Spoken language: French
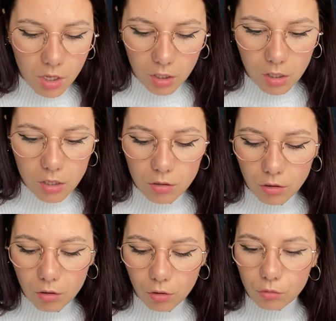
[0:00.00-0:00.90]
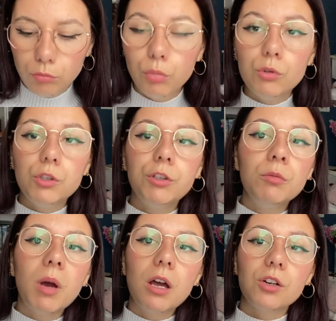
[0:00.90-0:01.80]
et euh, une petite
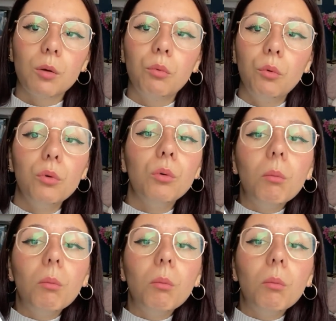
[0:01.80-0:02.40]
image un peu